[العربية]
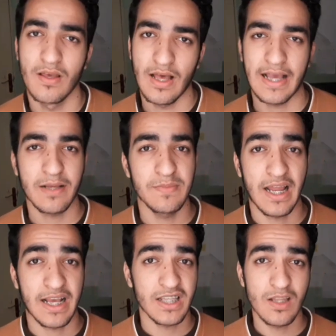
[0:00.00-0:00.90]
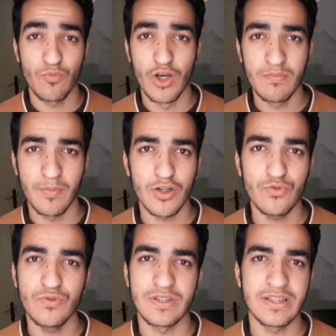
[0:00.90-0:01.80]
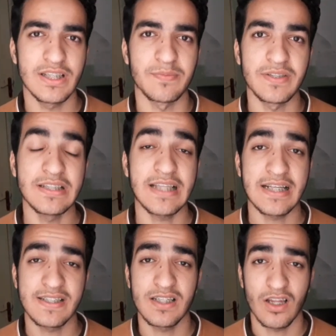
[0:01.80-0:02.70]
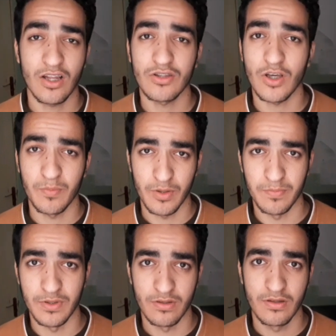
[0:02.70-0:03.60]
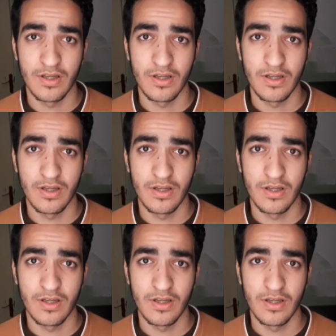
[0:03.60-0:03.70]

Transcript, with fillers: حاجه من الحاجات المهمه برضو ان انت تبتدي تحسن علاقتك بربنا